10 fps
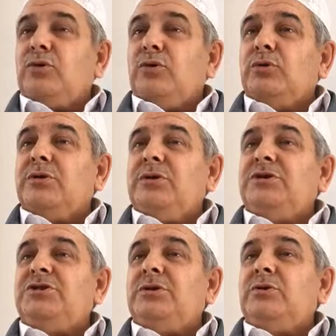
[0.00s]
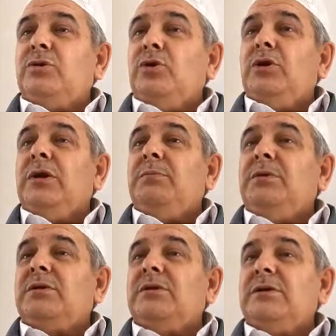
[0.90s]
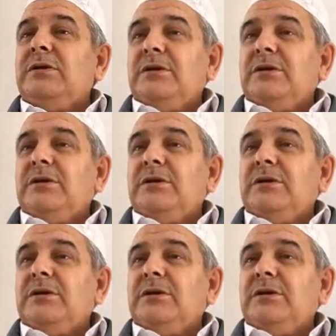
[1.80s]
olduğu için öyle bir